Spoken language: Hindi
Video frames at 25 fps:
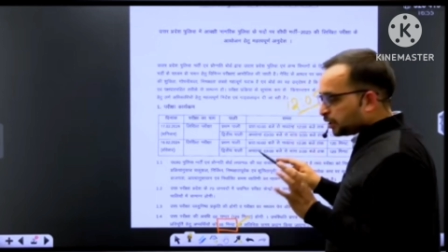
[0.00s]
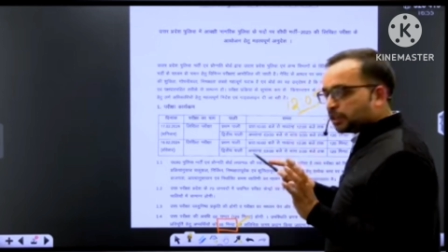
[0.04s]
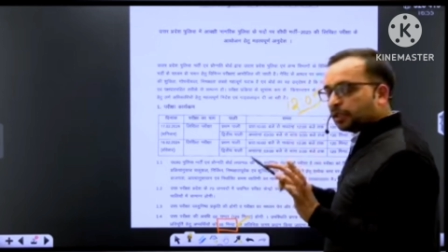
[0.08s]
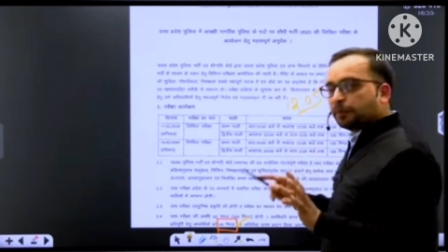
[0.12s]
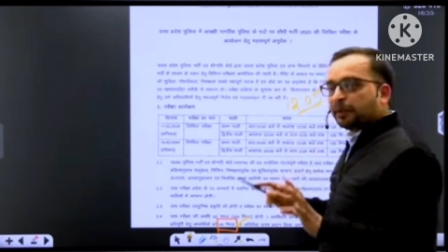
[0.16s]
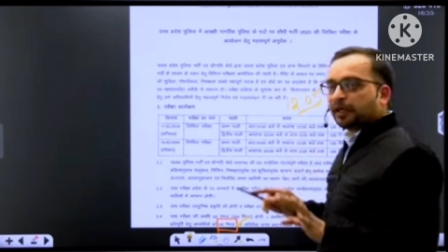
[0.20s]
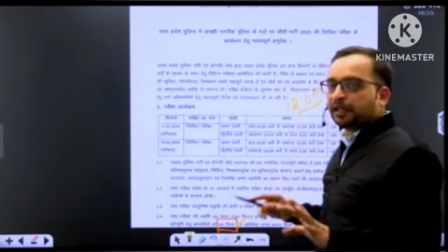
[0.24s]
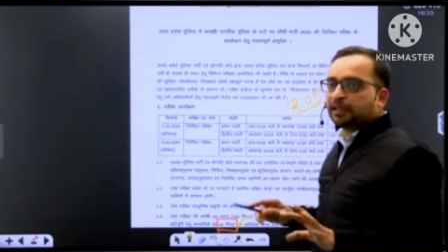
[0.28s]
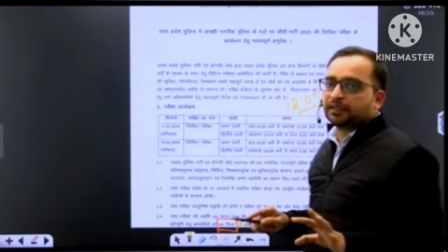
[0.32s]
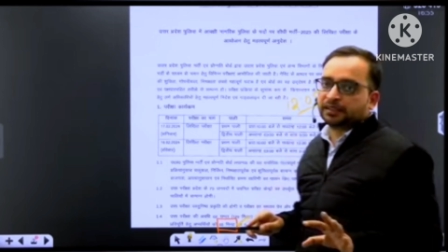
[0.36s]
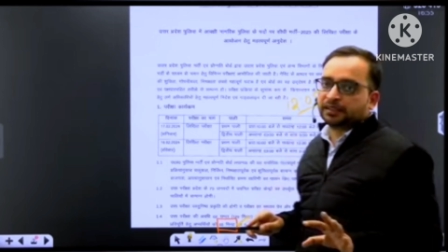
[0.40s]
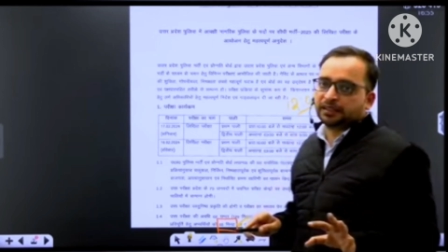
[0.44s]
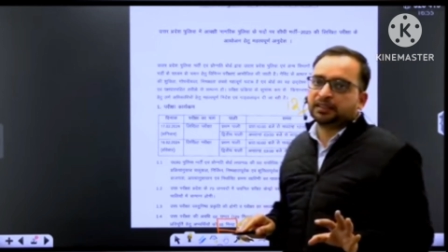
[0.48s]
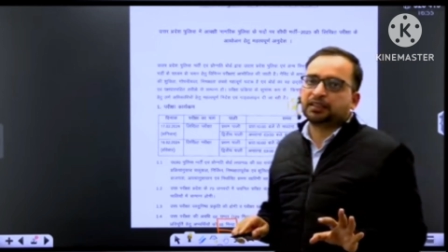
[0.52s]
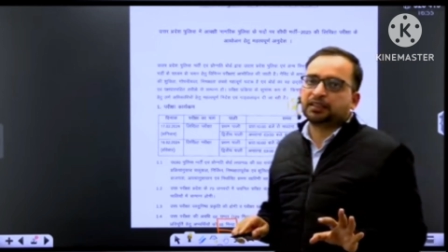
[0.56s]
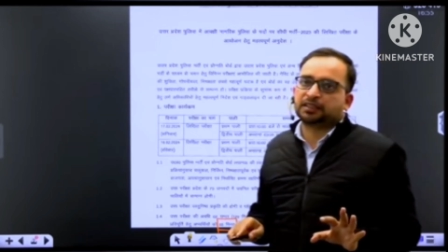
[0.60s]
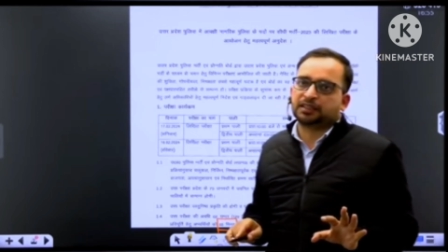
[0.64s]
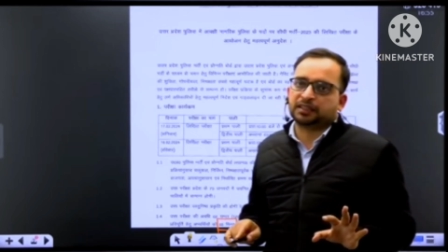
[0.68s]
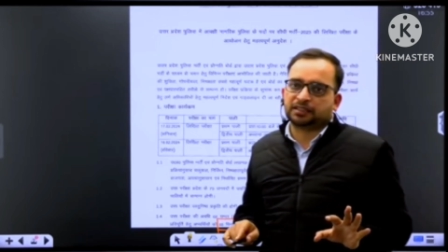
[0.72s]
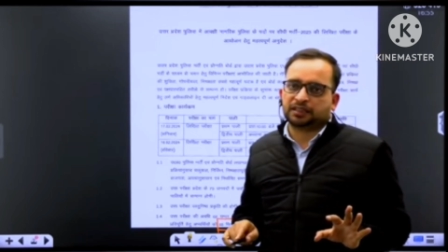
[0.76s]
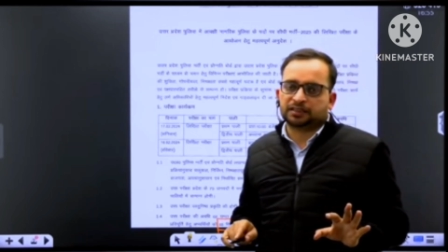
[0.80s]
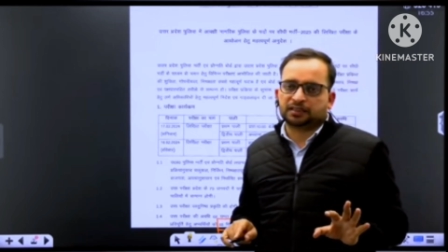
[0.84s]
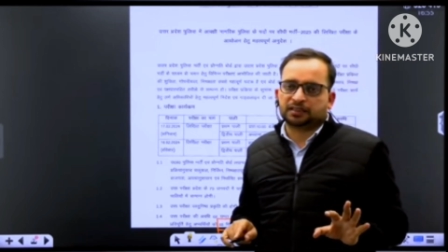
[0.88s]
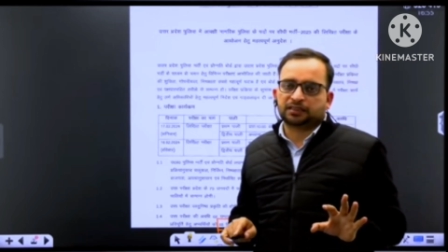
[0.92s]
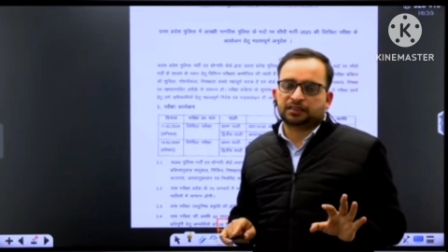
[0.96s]
10 से पहले नहीं
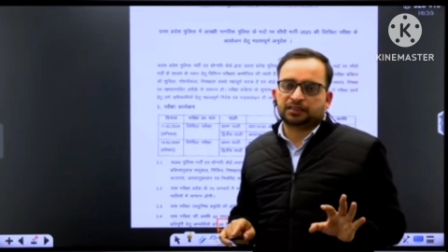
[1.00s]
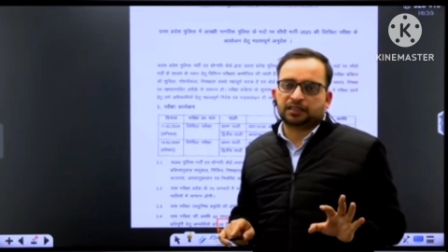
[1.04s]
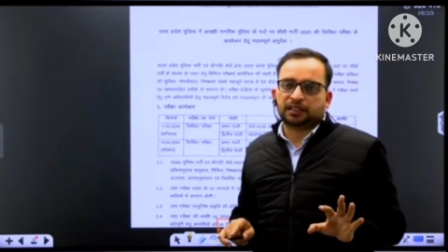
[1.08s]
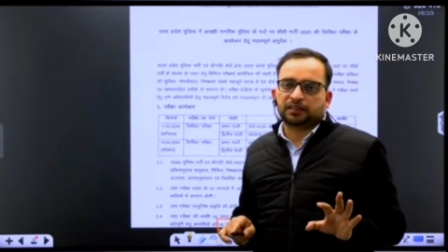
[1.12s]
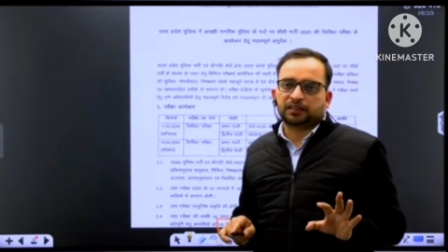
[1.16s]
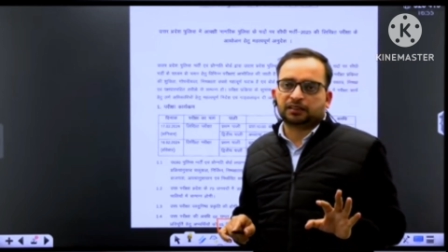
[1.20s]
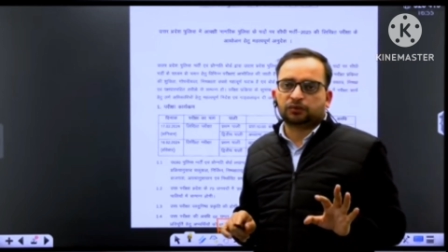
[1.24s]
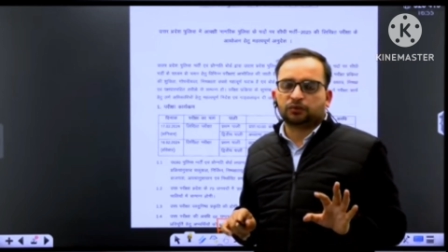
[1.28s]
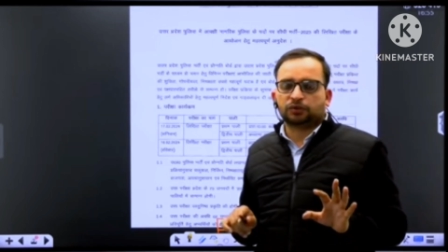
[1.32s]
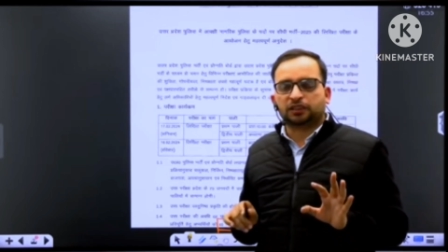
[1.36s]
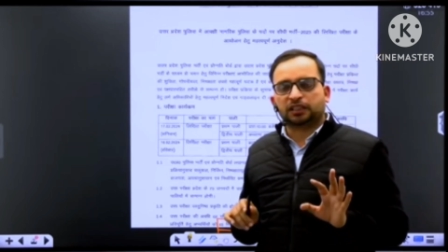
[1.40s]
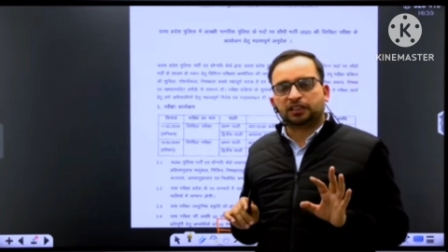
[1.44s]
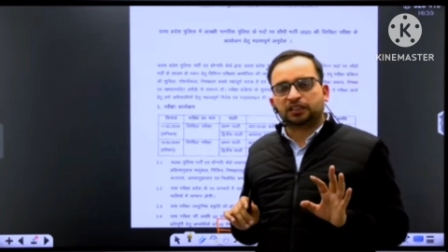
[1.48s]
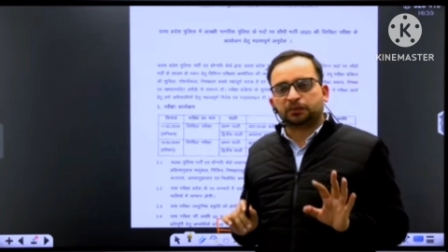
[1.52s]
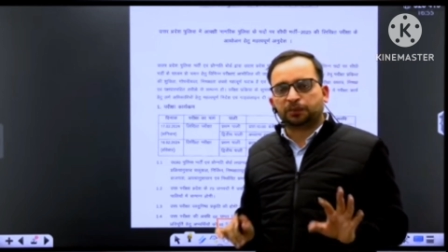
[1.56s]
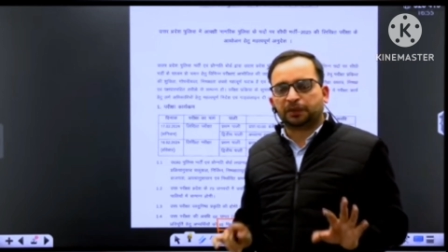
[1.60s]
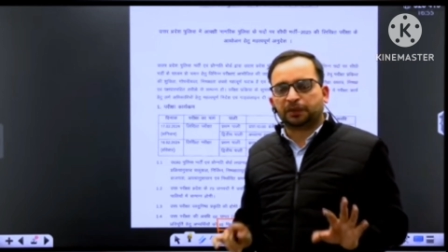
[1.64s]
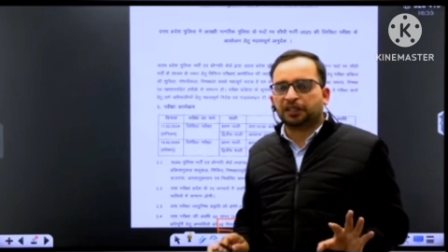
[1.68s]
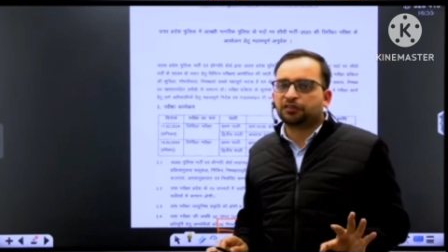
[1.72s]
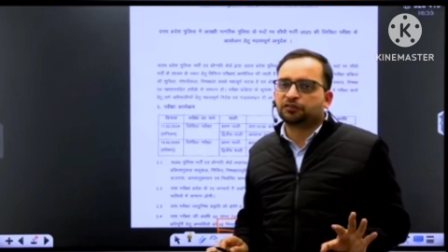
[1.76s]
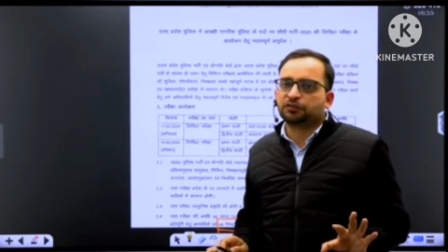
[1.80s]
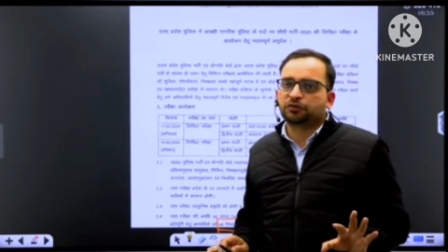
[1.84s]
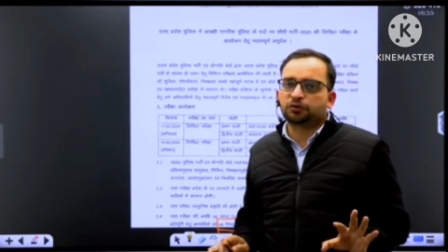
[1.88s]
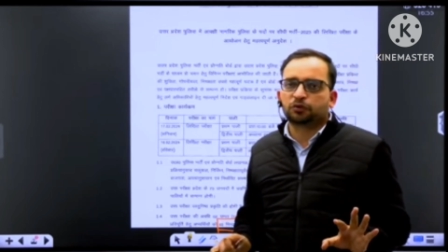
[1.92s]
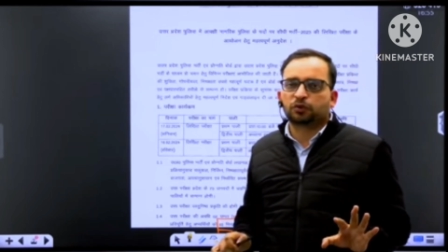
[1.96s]
किया जा सकता वो 10 पे
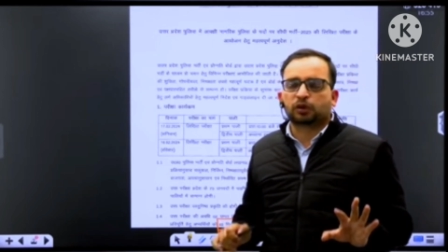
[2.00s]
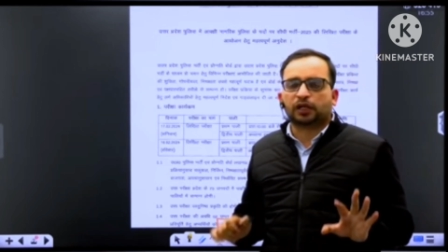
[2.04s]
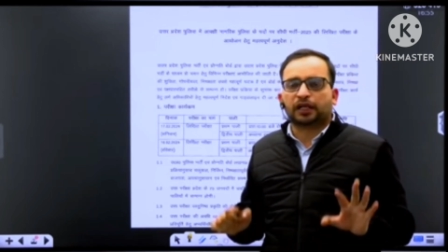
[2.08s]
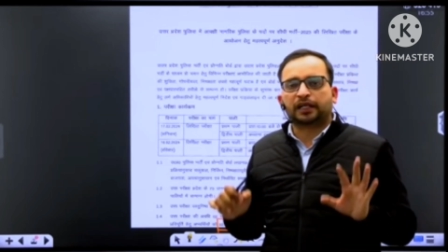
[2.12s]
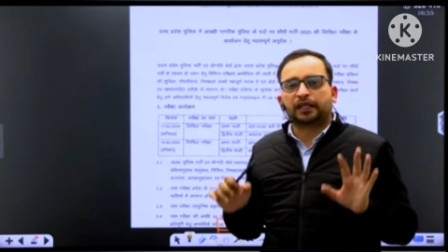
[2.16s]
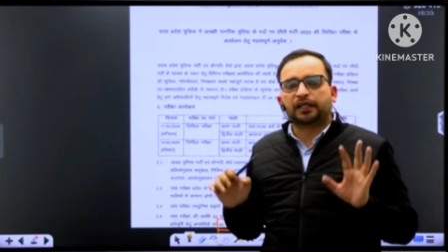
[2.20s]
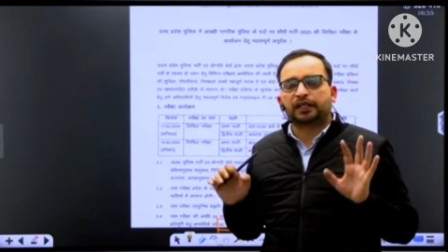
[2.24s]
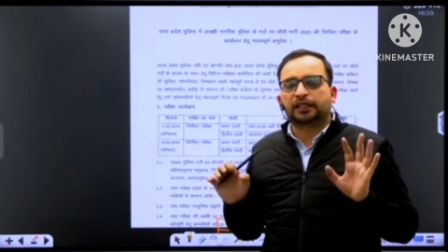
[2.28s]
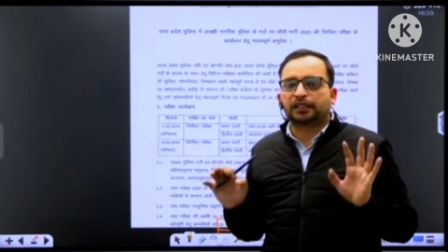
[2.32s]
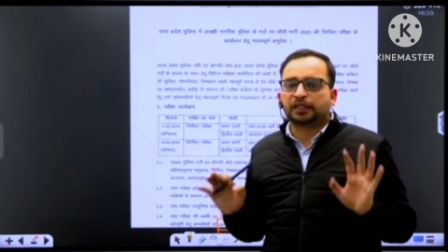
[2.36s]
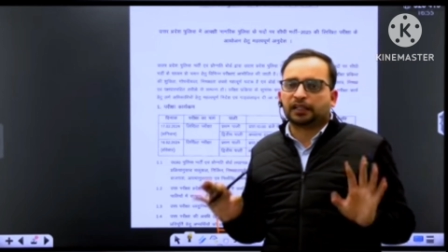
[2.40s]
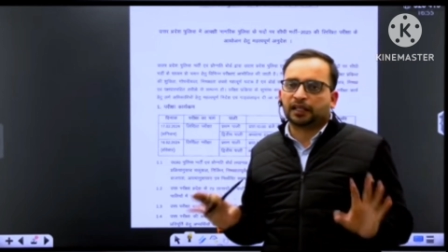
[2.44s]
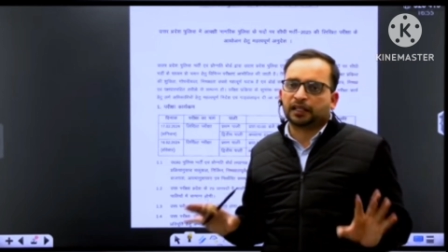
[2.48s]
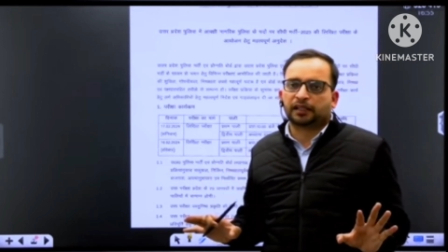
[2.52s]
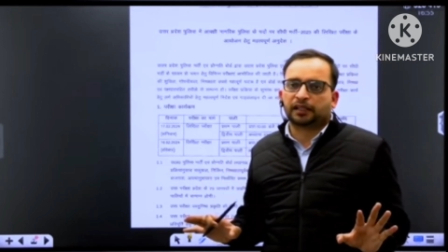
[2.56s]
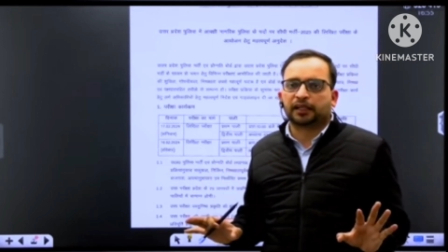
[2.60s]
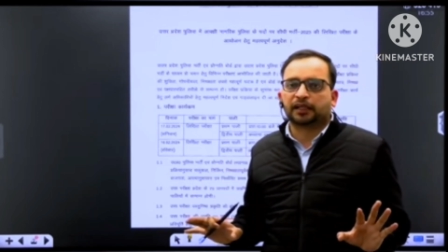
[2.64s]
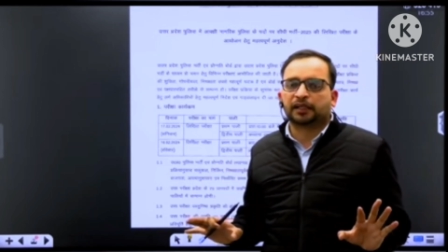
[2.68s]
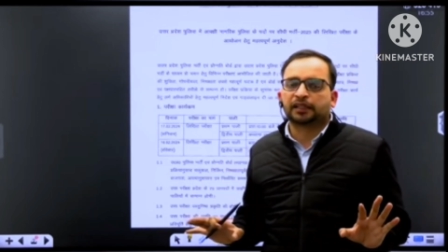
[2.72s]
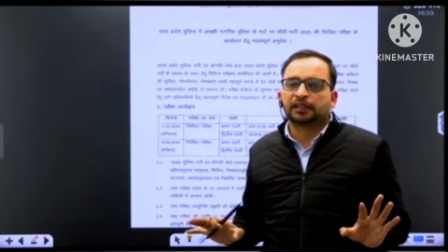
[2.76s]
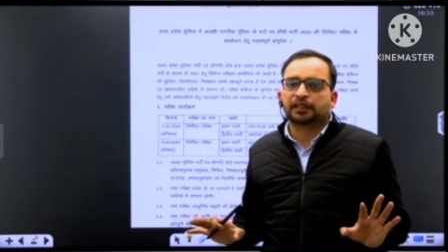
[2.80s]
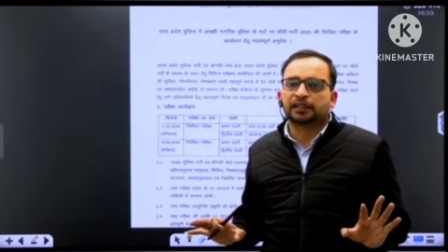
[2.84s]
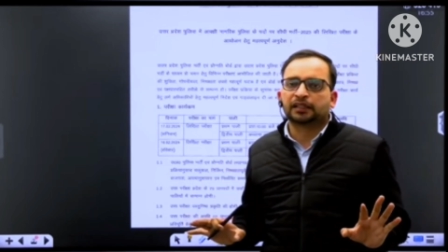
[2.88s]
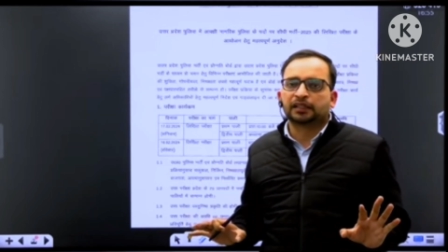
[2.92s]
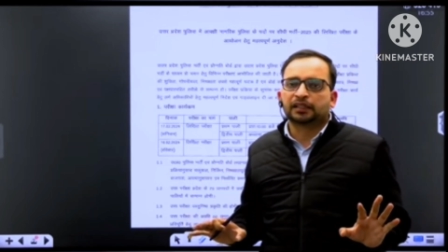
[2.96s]
ही शुरू होगा एक घंटी
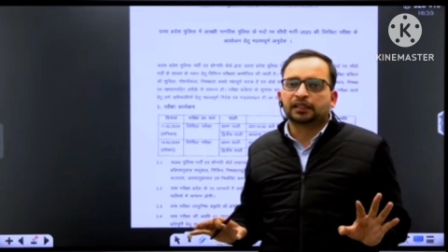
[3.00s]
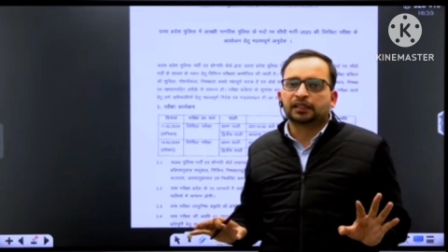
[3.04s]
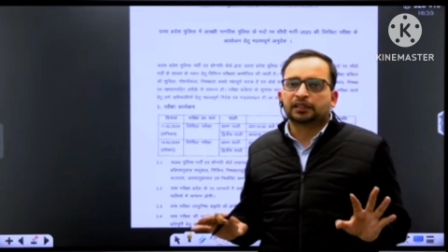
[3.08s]
लगेगी